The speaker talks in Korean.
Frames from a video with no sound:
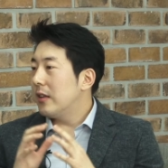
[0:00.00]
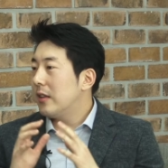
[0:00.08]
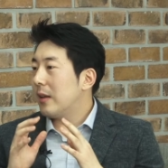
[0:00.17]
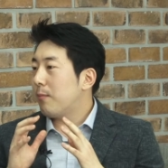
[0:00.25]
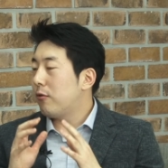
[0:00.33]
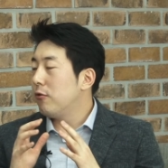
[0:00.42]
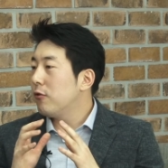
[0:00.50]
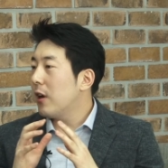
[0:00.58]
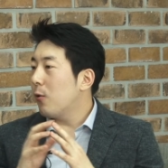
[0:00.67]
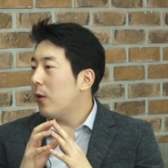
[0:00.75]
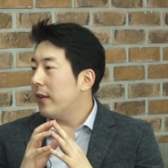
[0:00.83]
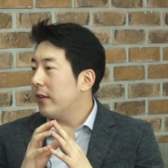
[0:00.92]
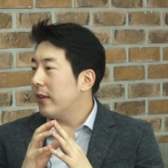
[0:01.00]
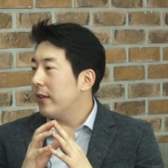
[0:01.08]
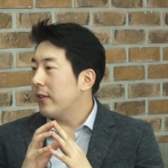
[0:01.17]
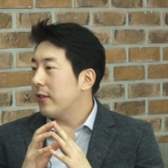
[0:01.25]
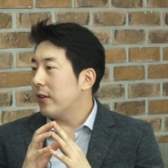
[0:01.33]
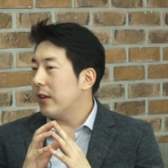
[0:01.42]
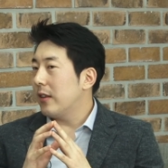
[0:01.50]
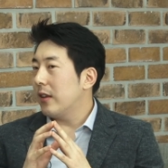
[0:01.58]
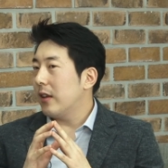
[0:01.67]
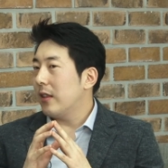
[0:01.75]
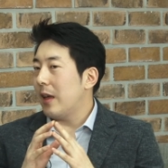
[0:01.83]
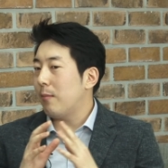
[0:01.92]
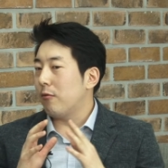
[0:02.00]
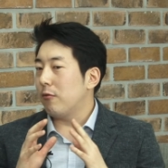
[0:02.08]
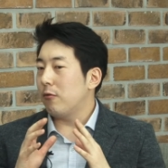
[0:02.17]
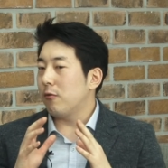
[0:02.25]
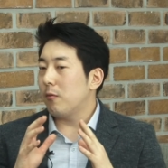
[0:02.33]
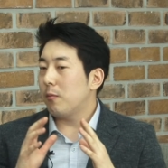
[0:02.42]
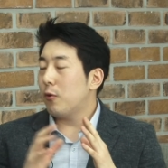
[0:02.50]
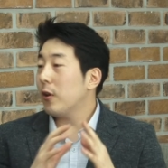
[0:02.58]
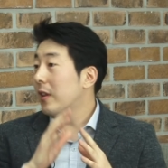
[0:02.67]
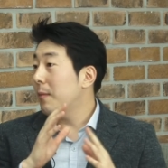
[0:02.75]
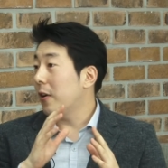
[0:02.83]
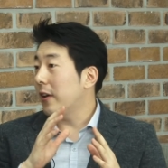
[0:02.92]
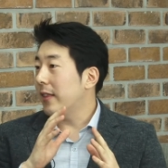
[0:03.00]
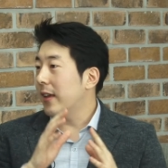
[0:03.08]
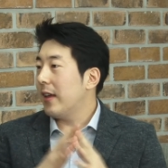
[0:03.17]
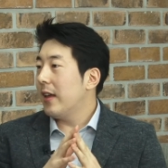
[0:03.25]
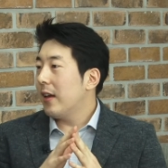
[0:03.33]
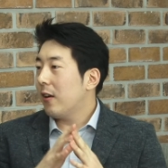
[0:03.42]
실제 블루라고 하는 저희 어. 이제 내부 프로젝트명인데 음.